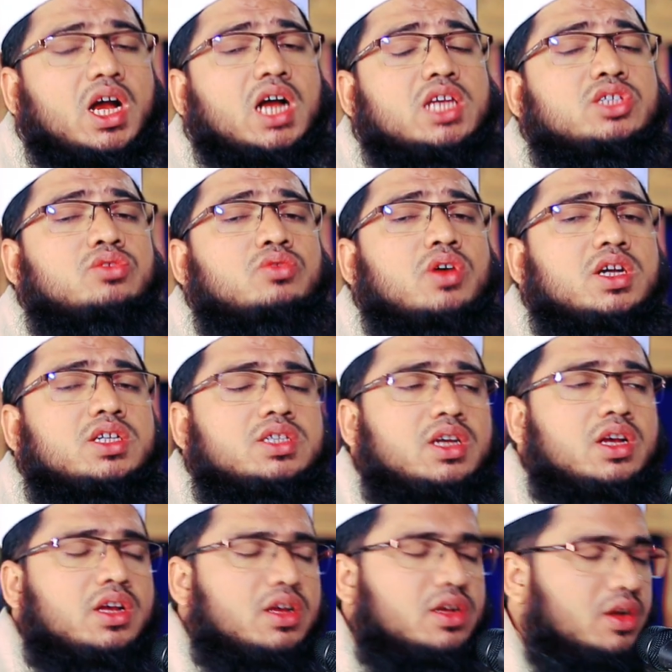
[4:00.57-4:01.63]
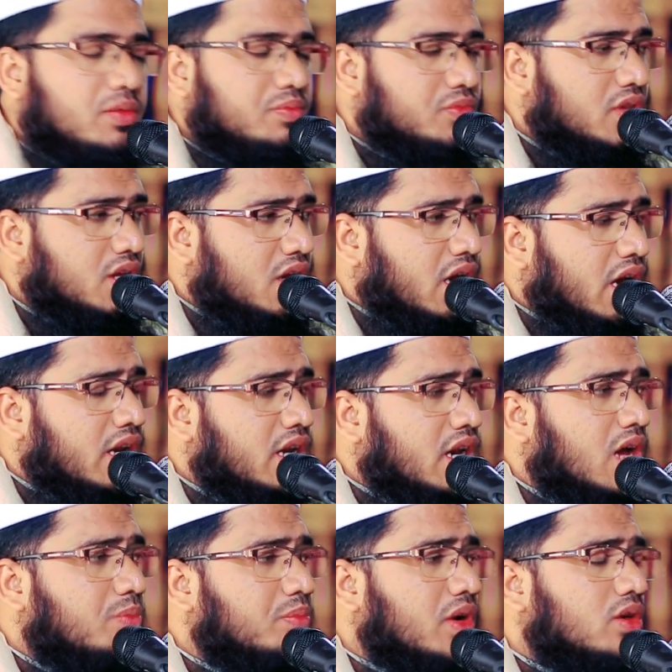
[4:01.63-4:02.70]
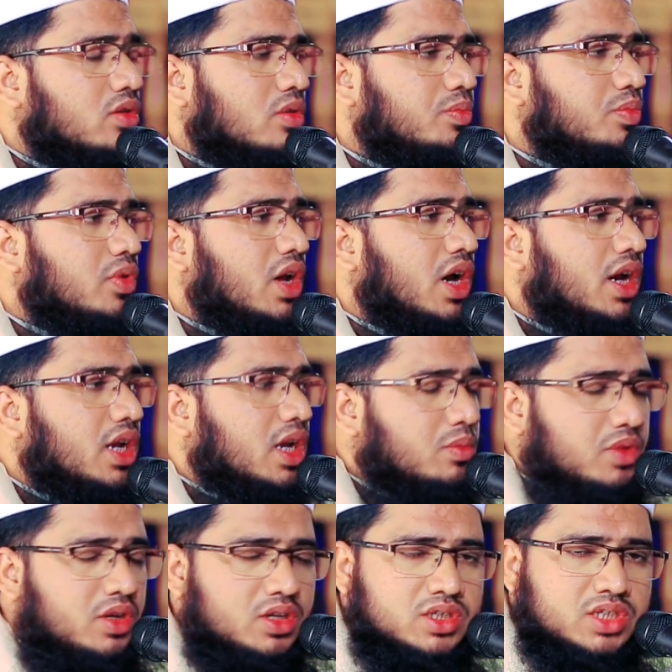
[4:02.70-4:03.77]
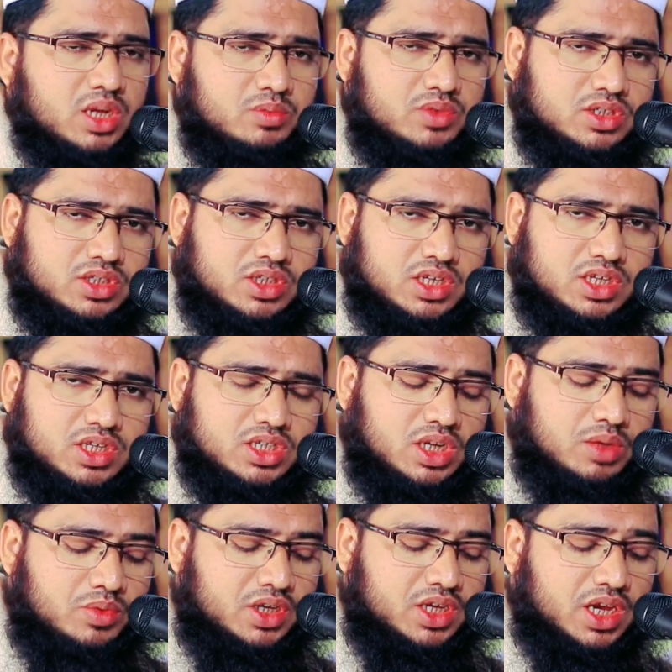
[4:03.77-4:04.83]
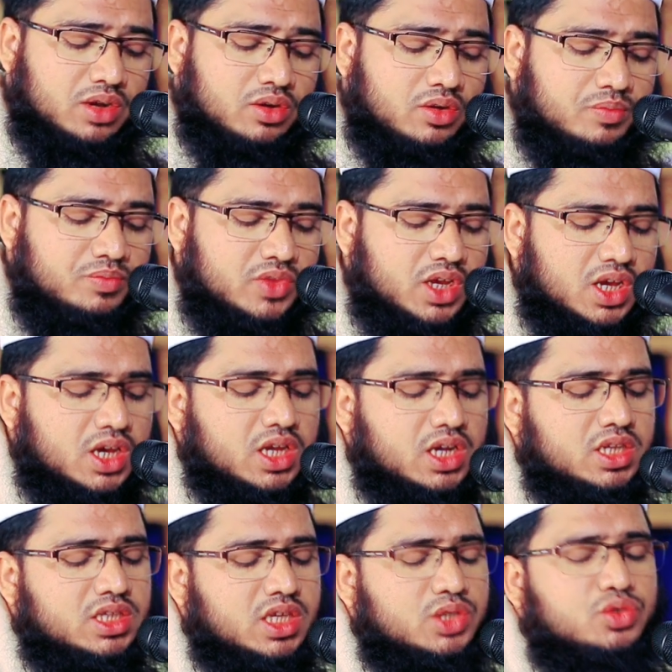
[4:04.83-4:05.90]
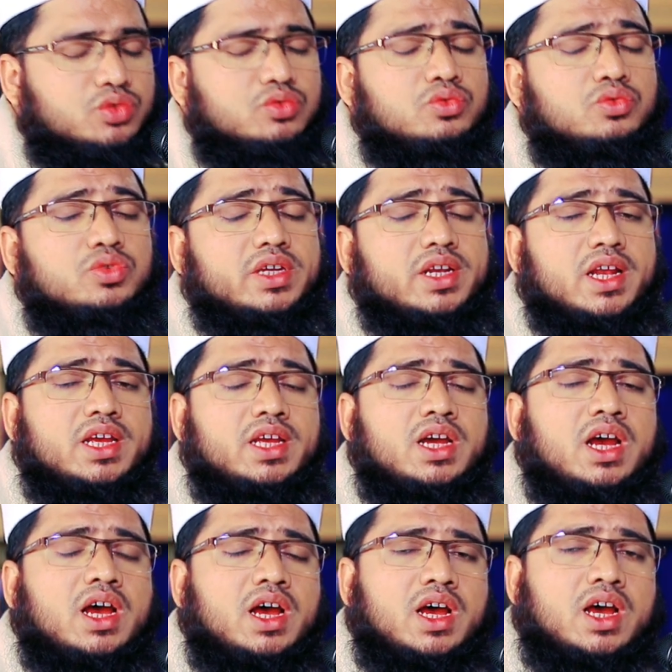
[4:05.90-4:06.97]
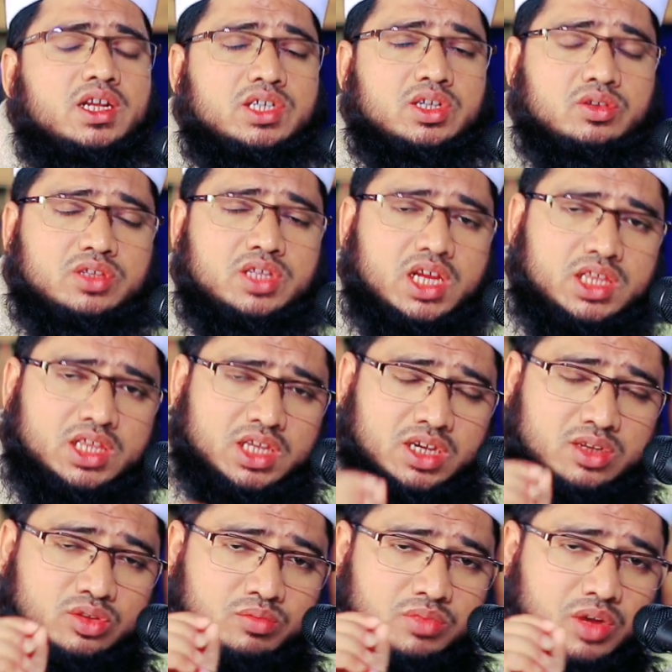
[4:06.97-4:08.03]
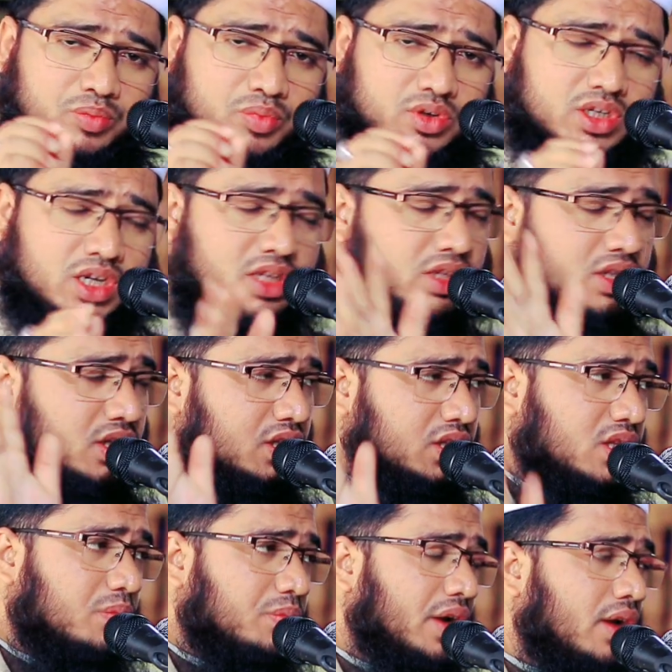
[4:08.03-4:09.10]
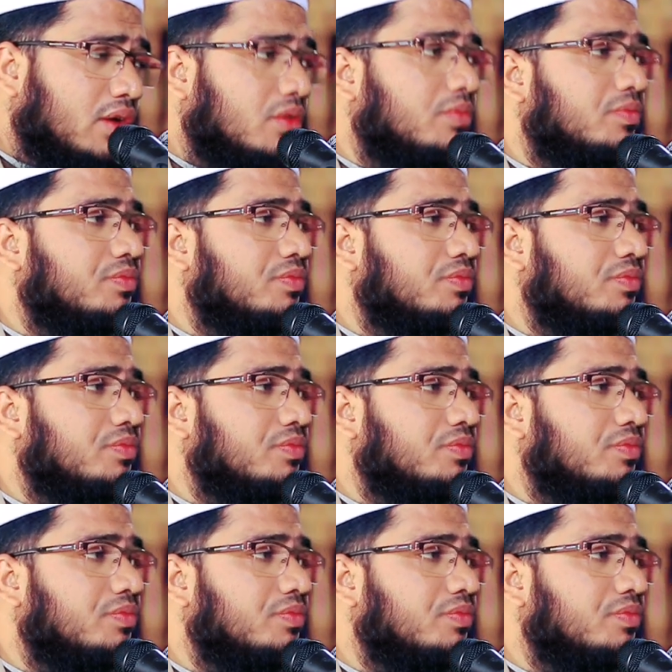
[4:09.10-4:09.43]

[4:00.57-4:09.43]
আজওয়াজাম আল্লাহ পাকরব্বুল আলমিন স্বামী স্ত্রী হিসাবে কেন লিতাস কোন ইলাইহা যেন তার থেকে তোমরা প্রশান্তি নিতে পারো